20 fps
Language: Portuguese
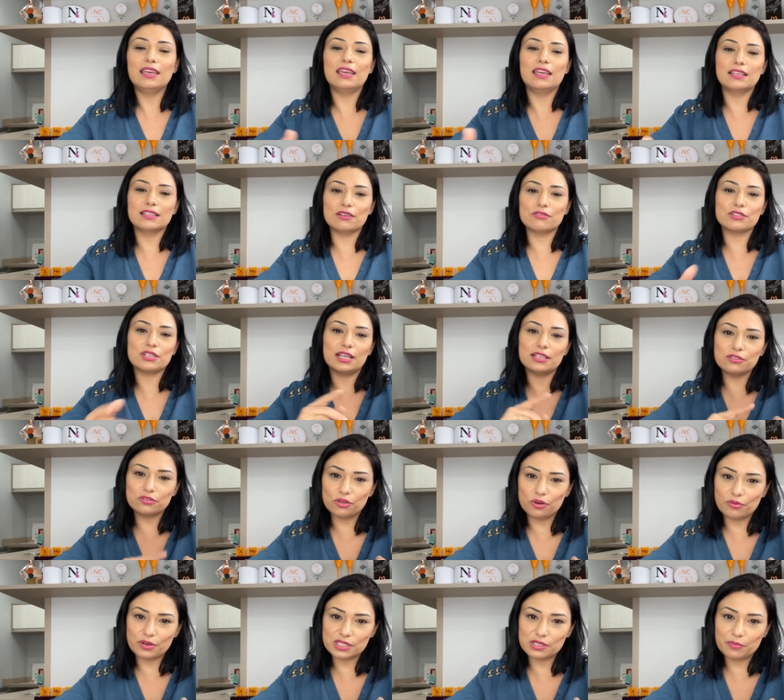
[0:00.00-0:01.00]
Então já
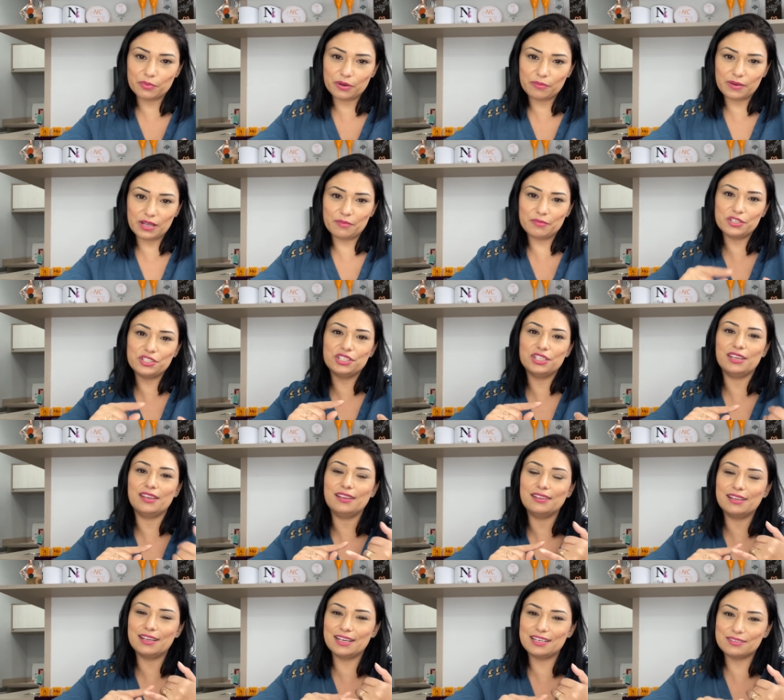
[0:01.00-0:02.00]
estou com esse problema de
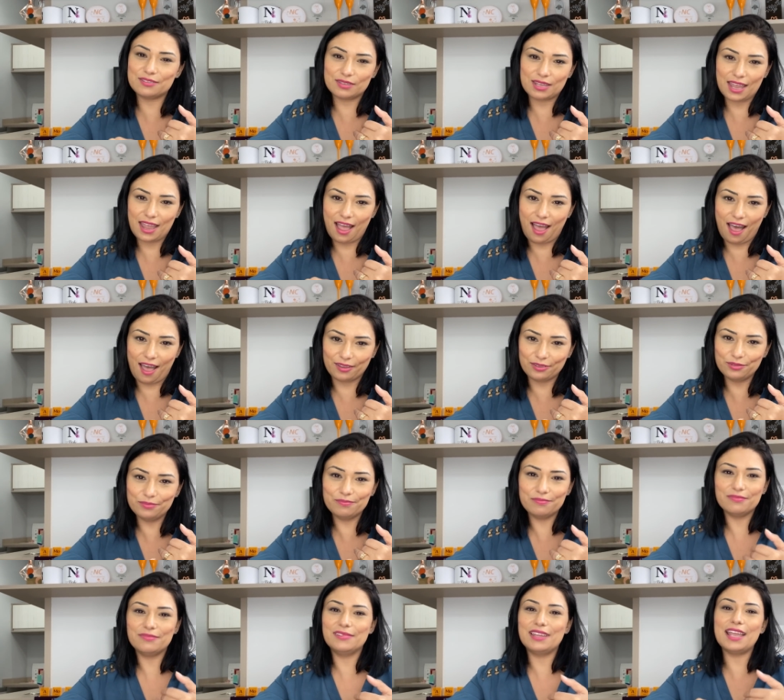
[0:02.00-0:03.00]
endereço tá errado,
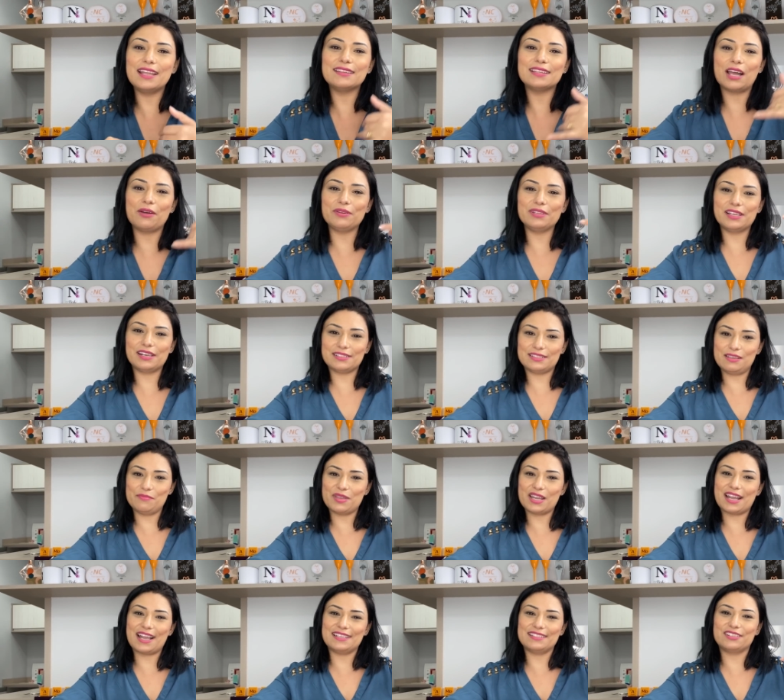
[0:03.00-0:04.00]
nem tá o endereço da
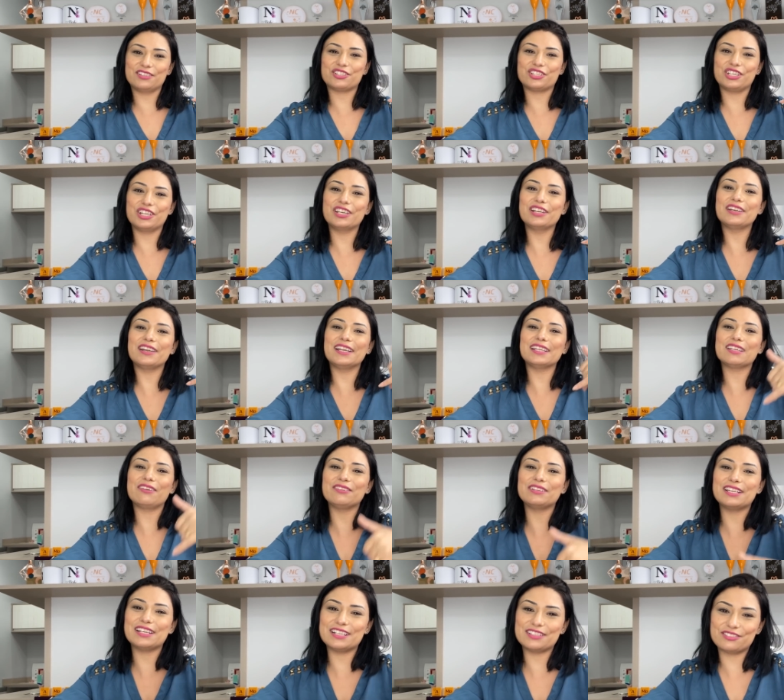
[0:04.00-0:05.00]
minha casa antiga, nem tá o
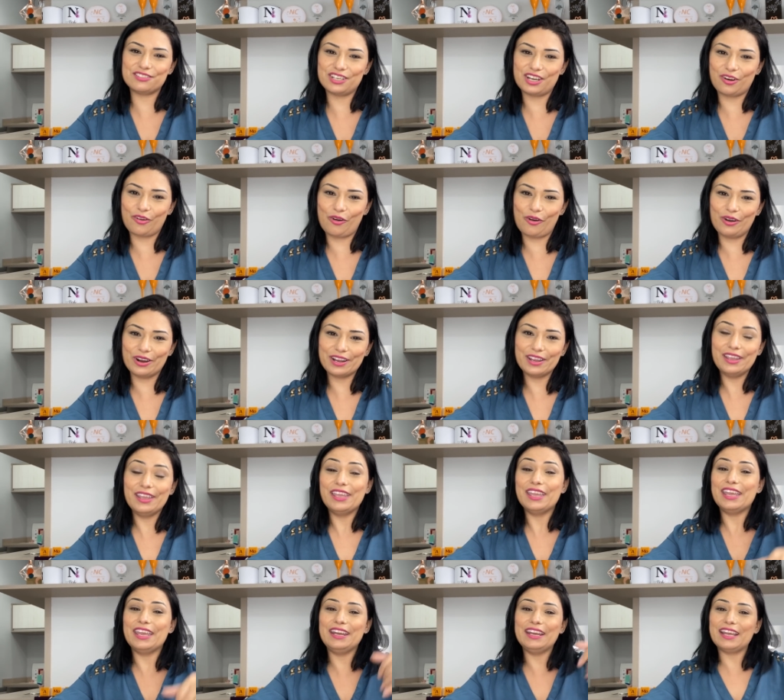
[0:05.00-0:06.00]
endereço de agora
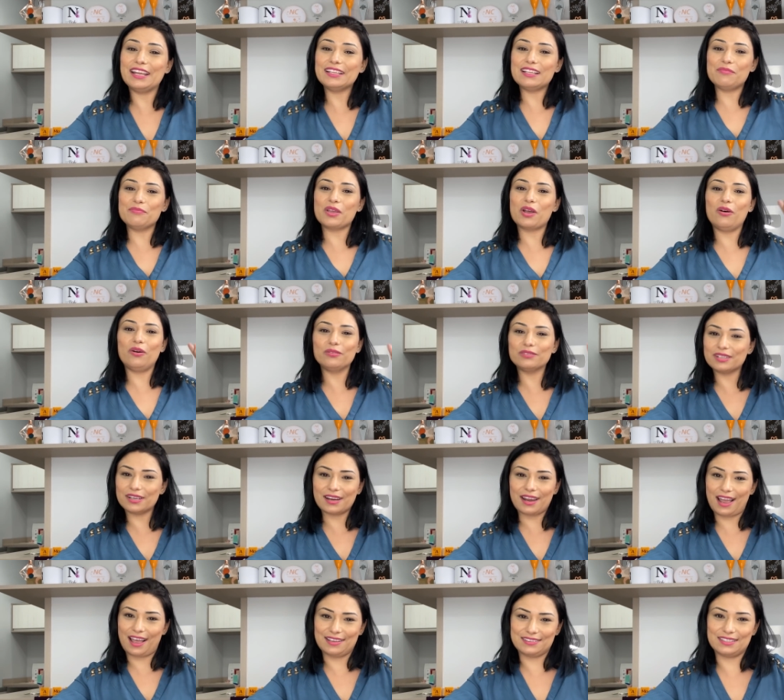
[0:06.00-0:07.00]
e nem da minha outra
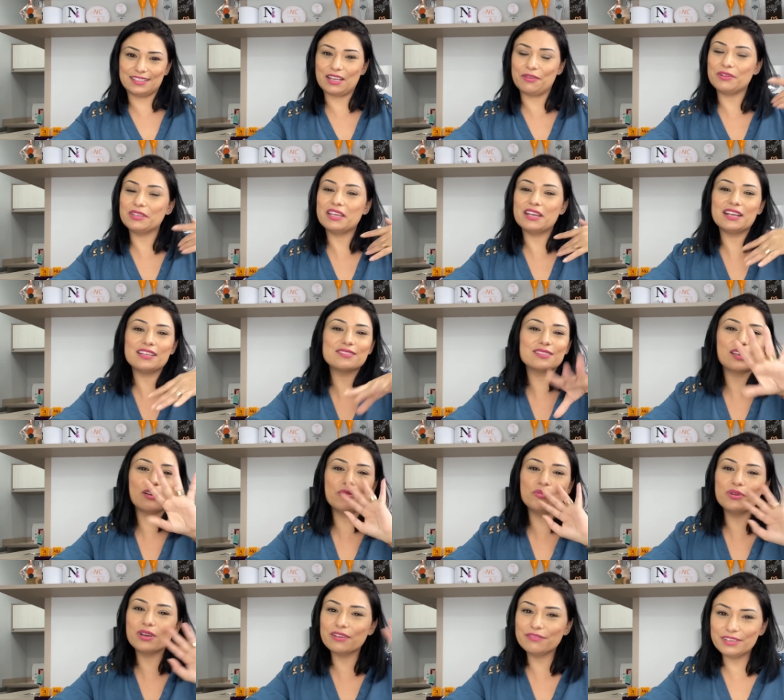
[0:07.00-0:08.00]
casa, tá o endereço que eu
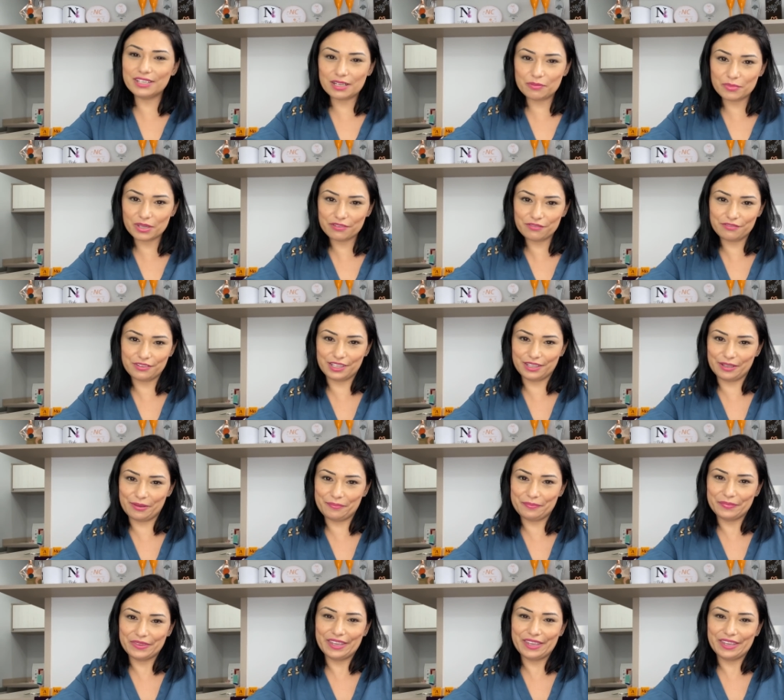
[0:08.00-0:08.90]
nunca vi na minha vida.